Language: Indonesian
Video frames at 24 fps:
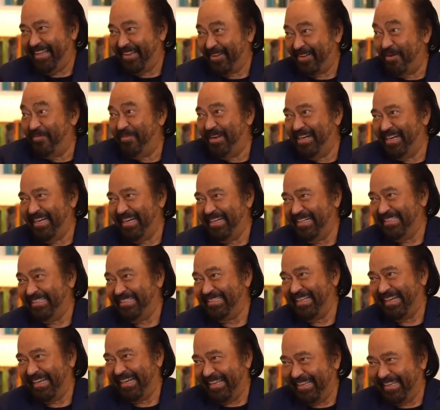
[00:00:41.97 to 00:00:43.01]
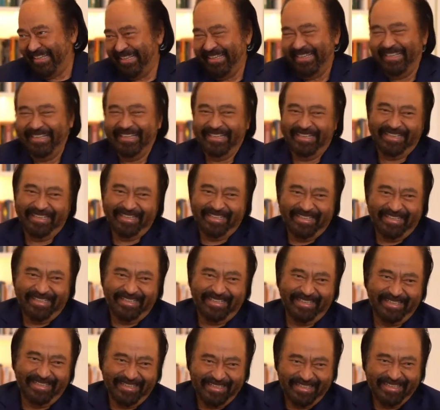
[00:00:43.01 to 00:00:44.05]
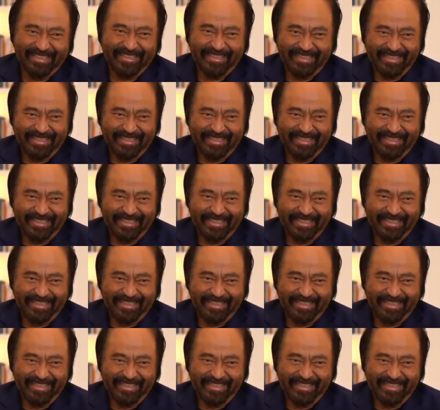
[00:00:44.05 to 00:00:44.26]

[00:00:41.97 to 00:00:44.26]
Okay. Komandan distrik. Oke, okay, oke. Okay.